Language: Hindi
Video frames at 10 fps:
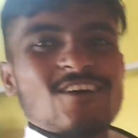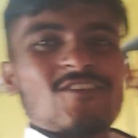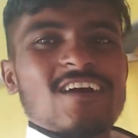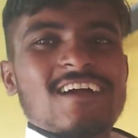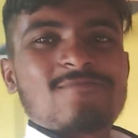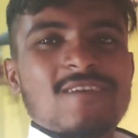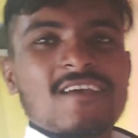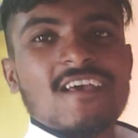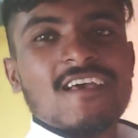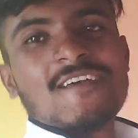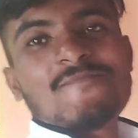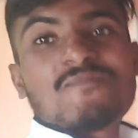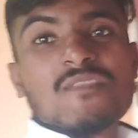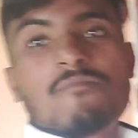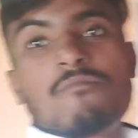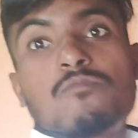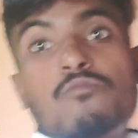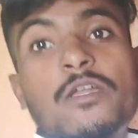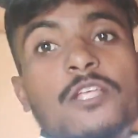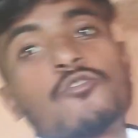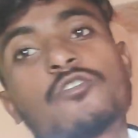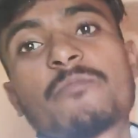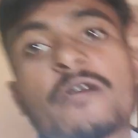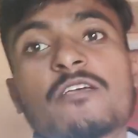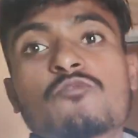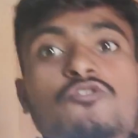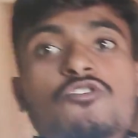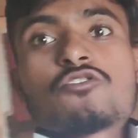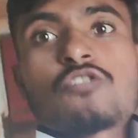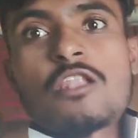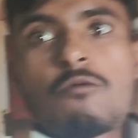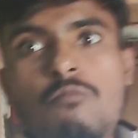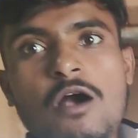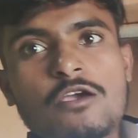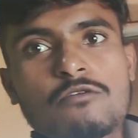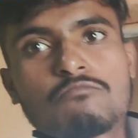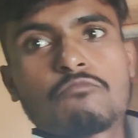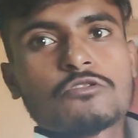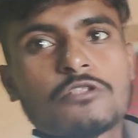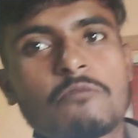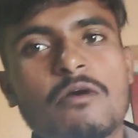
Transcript: दिखता हूँ ना घर में मेरा छोटा भाई मुझसे इतना लंबा है बहुत